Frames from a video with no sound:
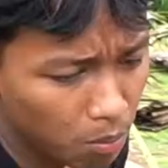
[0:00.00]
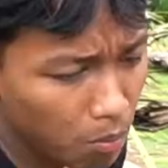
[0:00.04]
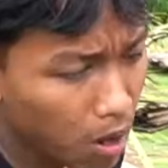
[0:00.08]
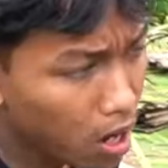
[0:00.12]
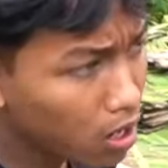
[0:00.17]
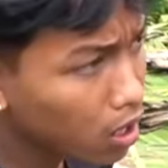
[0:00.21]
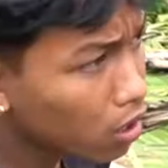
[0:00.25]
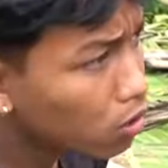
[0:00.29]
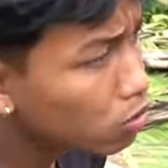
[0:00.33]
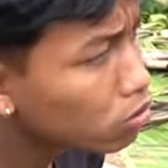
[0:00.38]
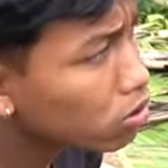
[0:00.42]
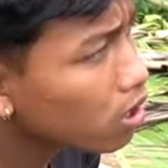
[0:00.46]

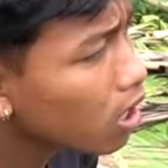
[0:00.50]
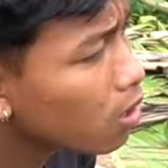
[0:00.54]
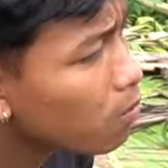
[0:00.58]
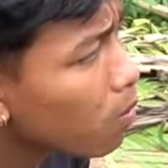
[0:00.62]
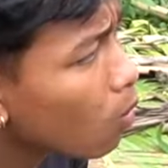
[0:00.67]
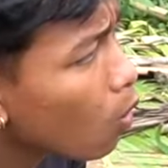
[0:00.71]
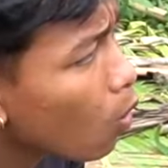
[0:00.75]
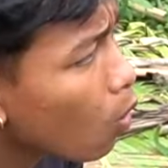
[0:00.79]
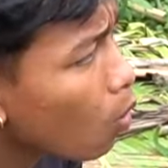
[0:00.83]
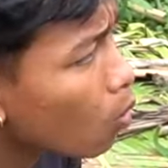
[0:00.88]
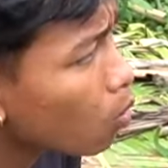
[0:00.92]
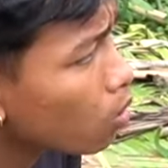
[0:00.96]
Mana tuh
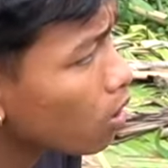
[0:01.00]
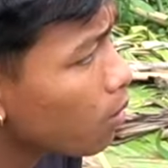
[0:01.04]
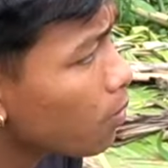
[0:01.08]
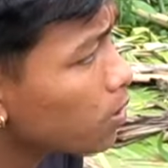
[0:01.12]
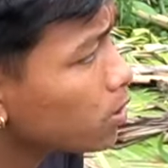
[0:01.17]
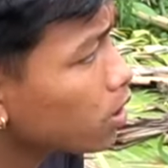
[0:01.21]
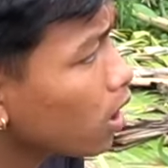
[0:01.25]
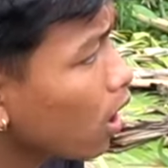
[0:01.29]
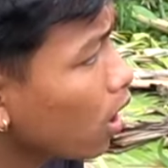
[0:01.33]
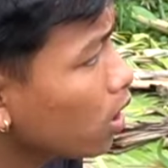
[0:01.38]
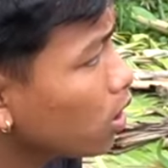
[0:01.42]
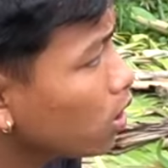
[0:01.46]
ceramah kok? Lama
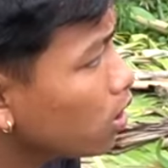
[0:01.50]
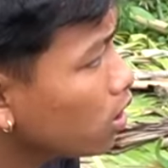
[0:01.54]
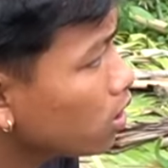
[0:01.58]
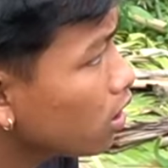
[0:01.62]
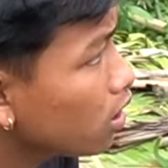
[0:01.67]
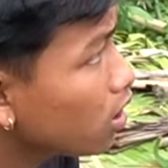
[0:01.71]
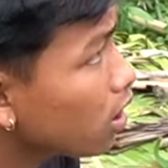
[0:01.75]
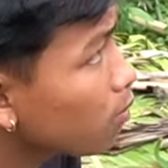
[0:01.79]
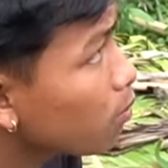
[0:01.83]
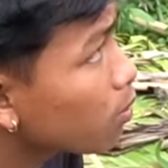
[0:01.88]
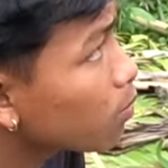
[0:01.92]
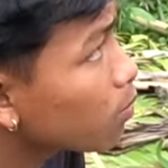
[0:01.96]
sekali diajak